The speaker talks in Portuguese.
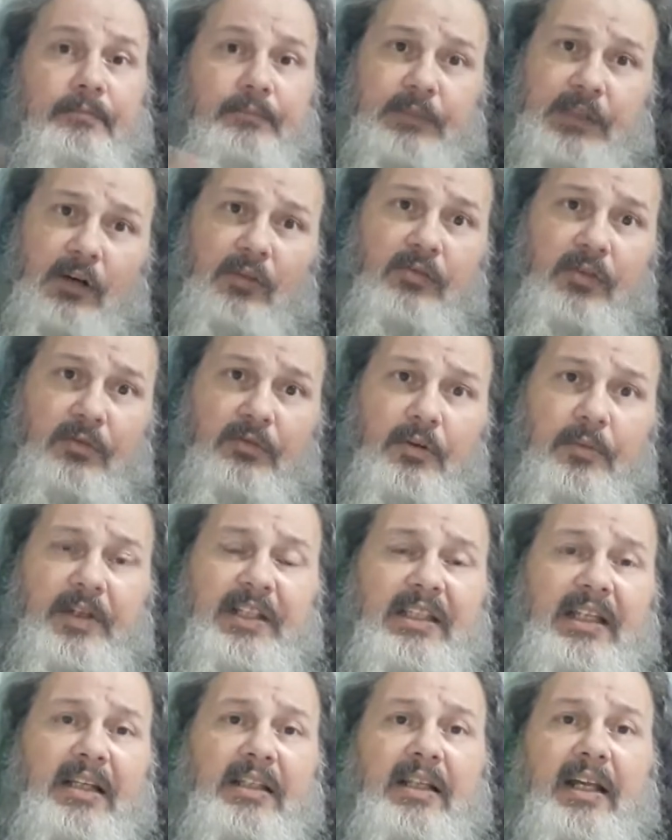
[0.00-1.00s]
Então vamos
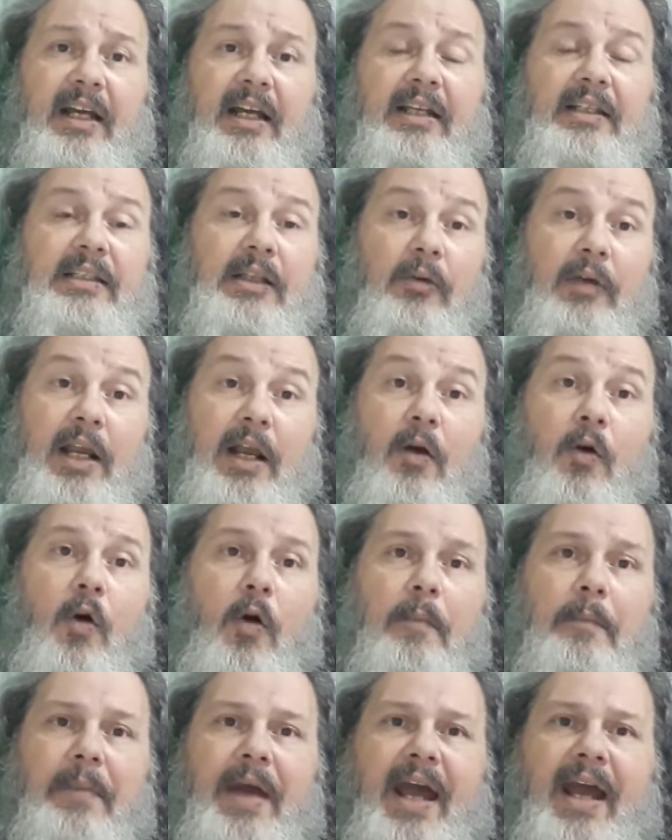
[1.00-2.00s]
entender. Então ele
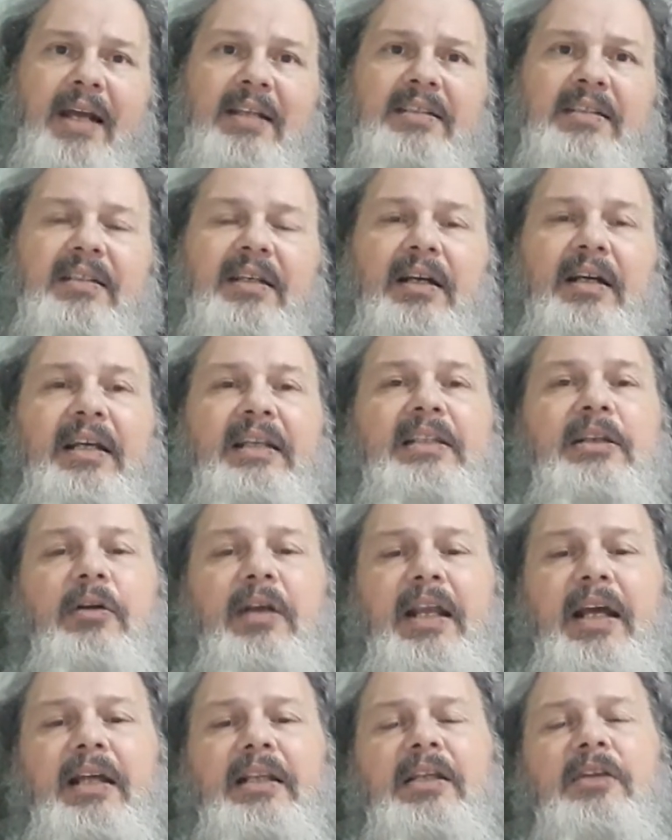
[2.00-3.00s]
começa, então
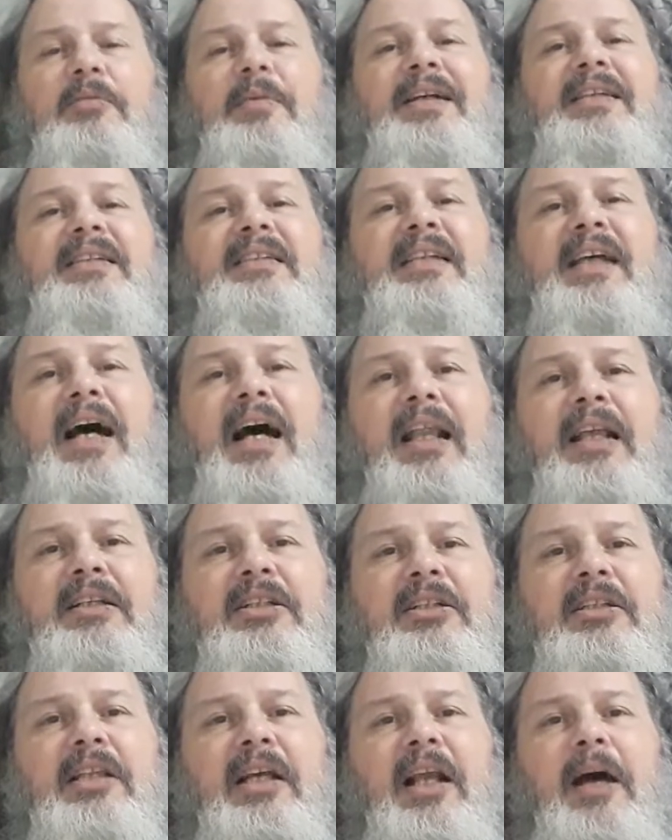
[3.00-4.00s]
ele entra numa sala
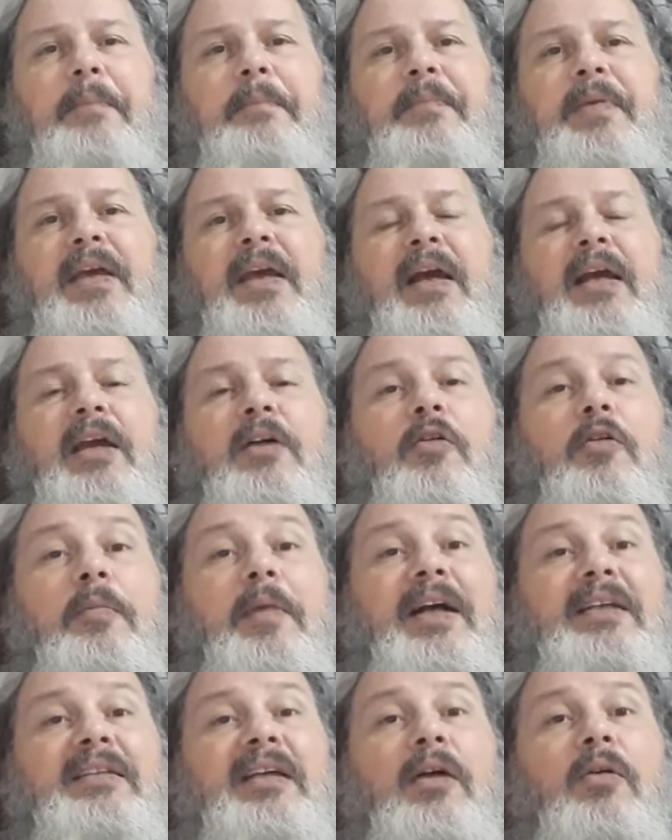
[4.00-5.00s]
de terapia e
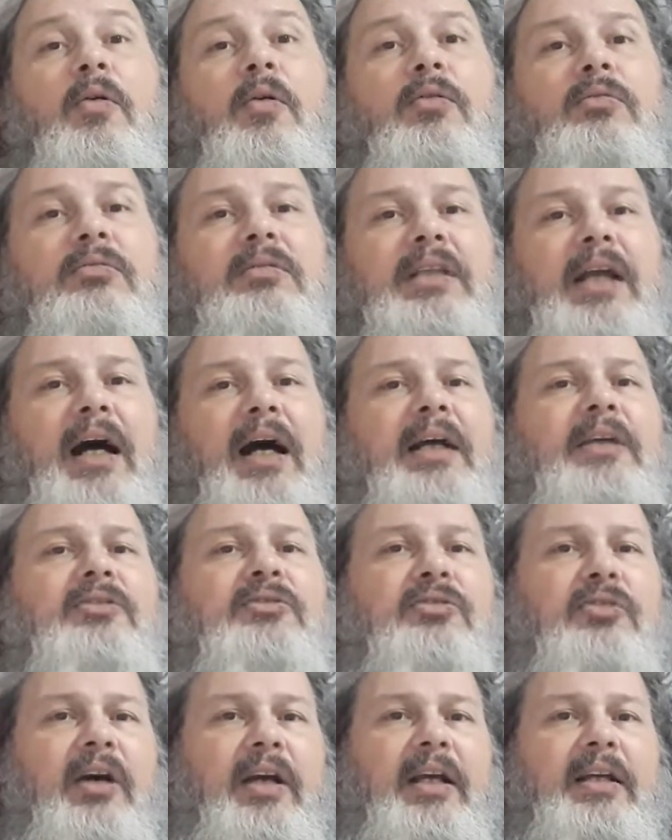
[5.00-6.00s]
começa a contar a
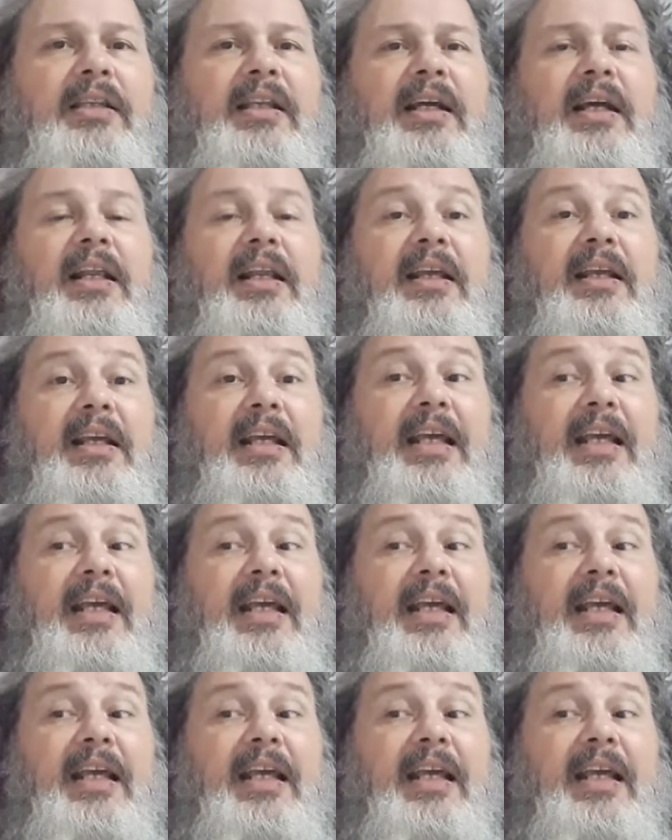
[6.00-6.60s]
história dele.